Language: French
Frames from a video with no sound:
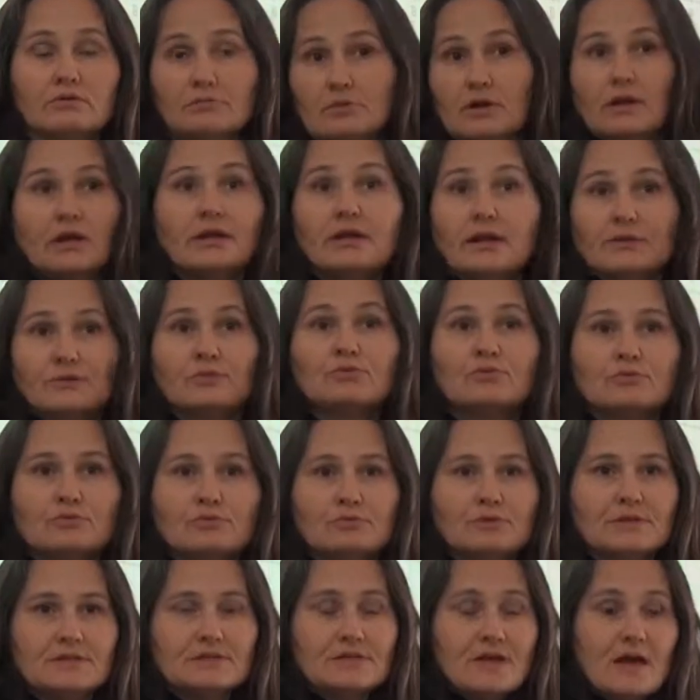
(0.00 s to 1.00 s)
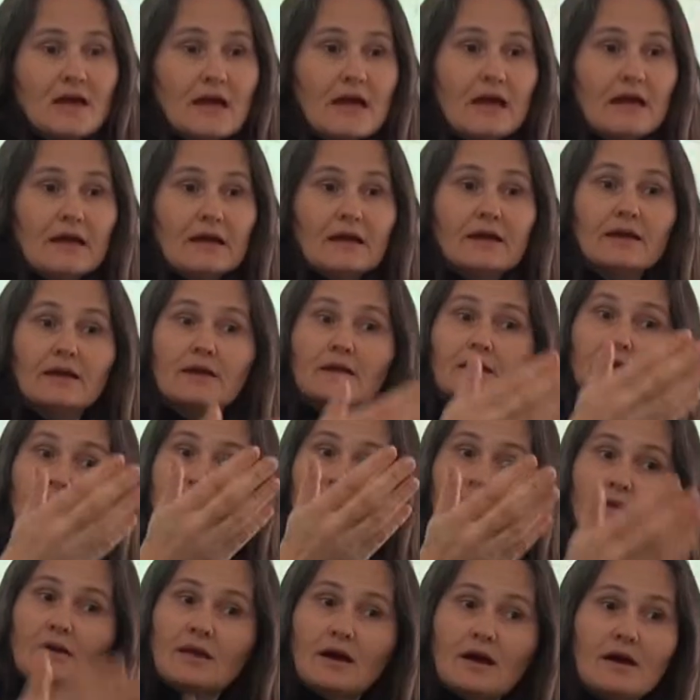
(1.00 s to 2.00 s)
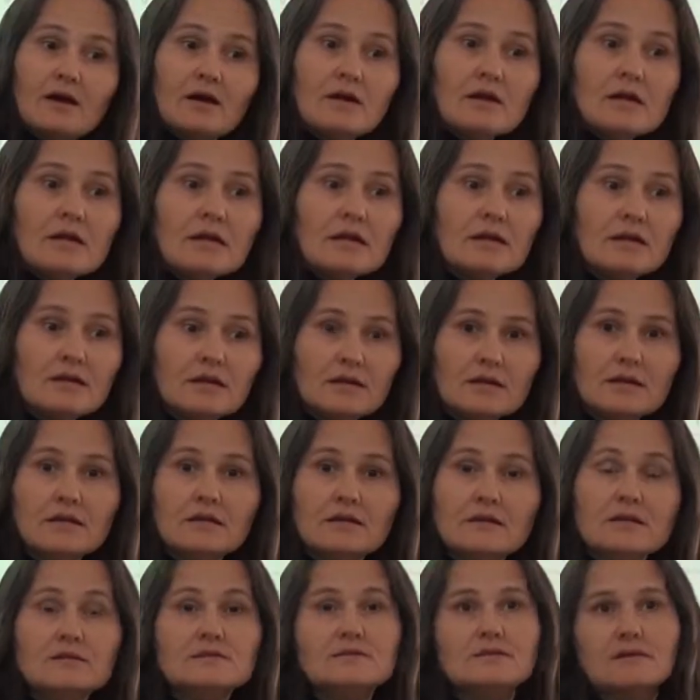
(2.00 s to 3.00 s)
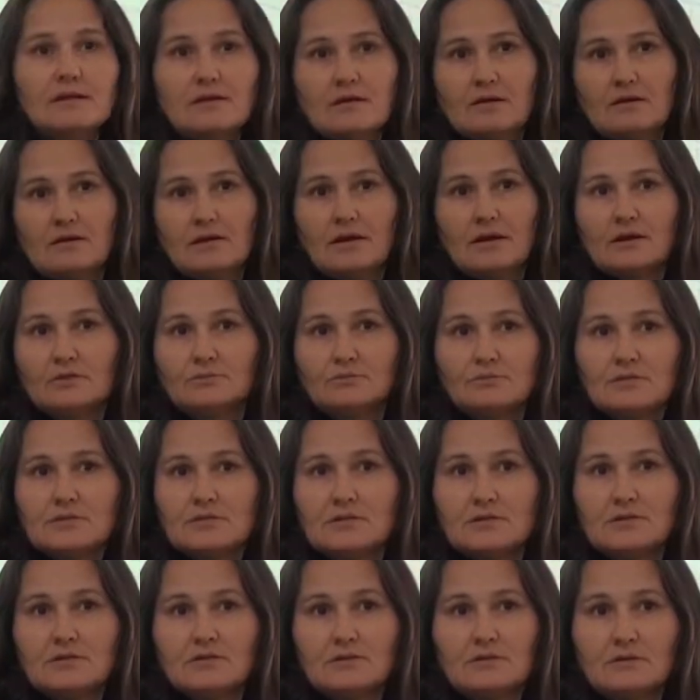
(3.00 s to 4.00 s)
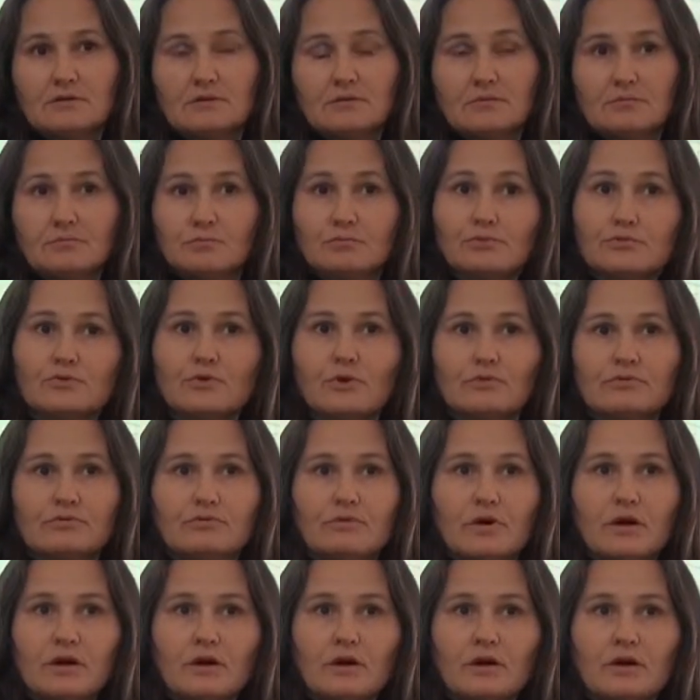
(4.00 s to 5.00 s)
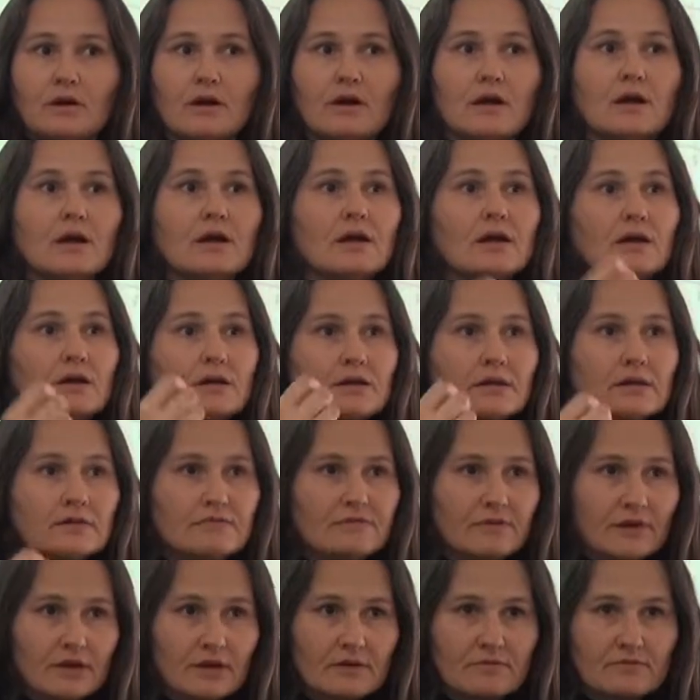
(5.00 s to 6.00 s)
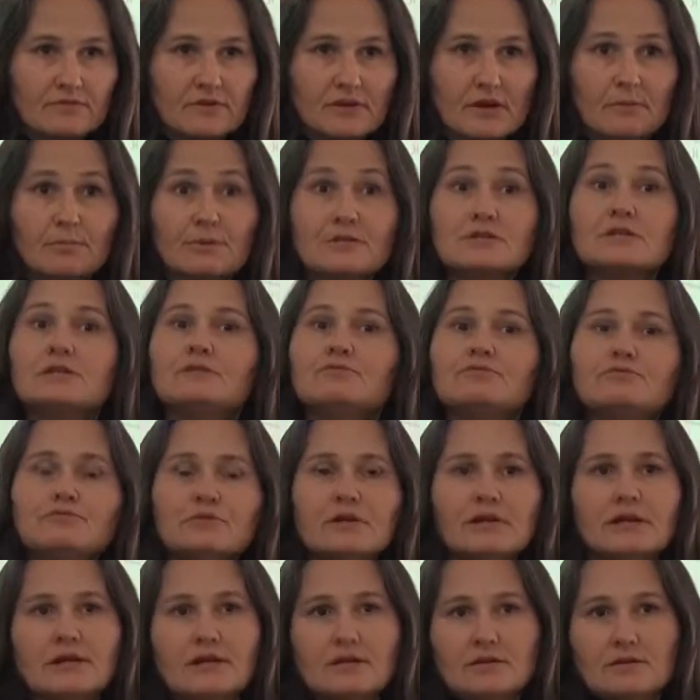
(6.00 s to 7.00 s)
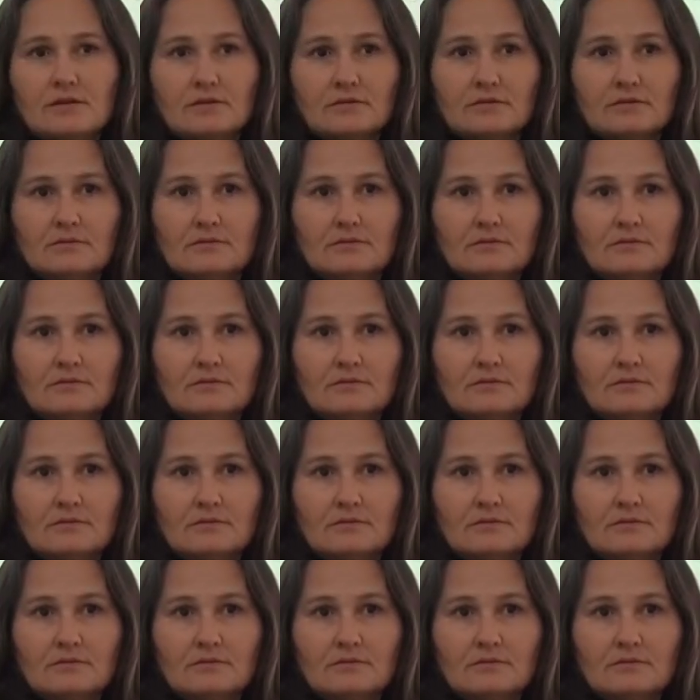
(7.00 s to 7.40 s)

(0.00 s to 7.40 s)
voilà, il attend qu'on lui lise. Et là, il lisait la consigne plusieurs fois, il vérifiait parce qu'il voulait gagner.